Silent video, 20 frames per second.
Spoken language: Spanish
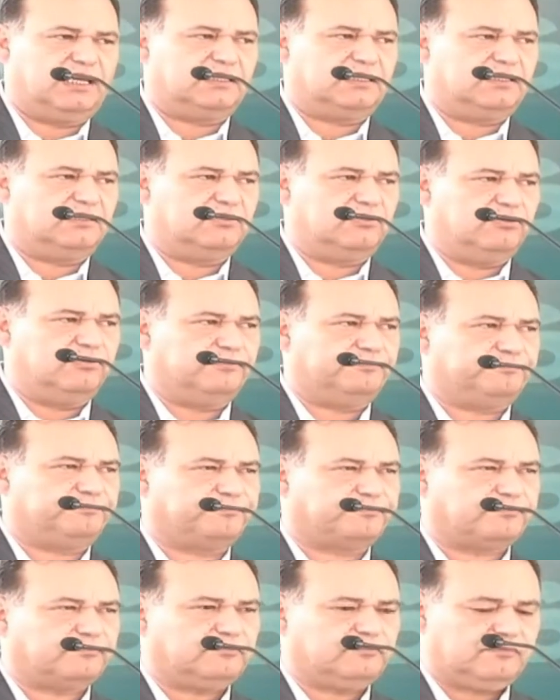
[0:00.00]
la atención.
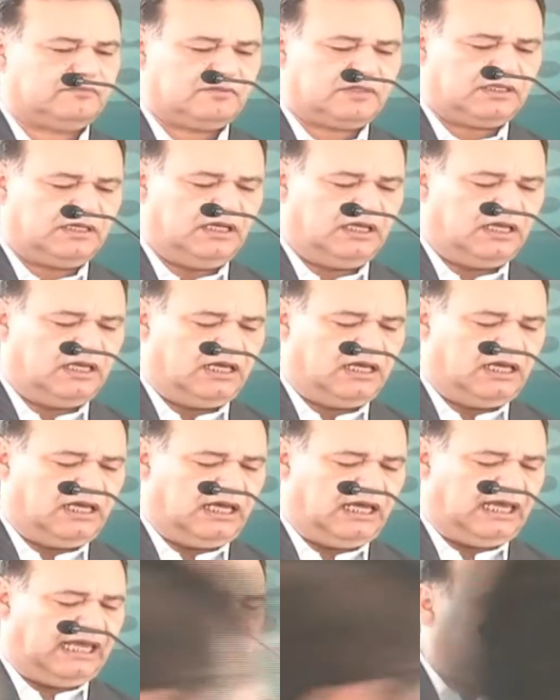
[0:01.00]

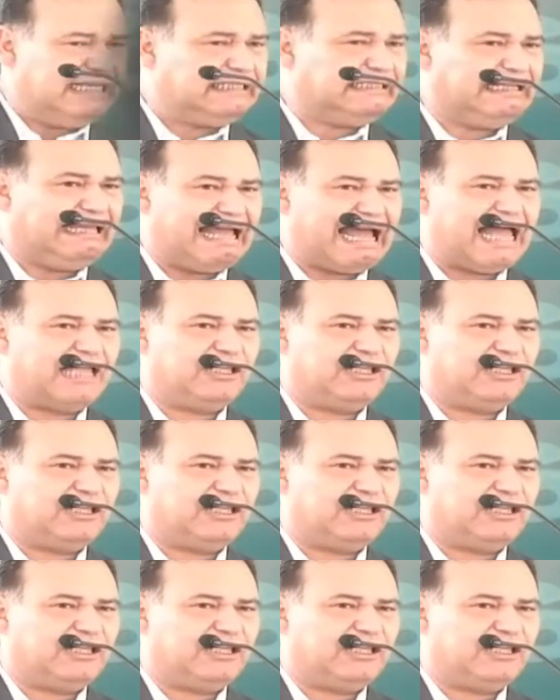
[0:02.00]
En este